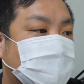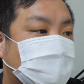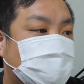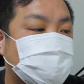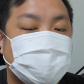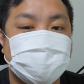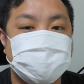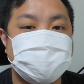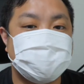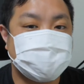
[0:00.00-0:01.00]
僕のこ
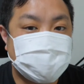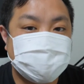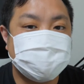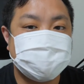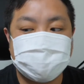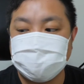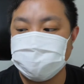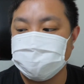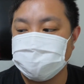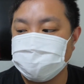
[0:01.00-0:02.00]
と知ってるって
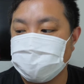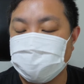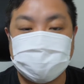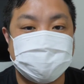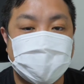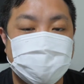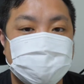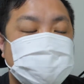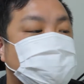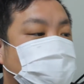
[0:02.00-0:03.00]
いう曲あり
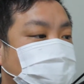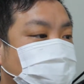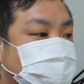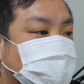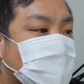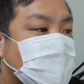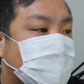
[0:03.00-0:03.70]
ましたけど、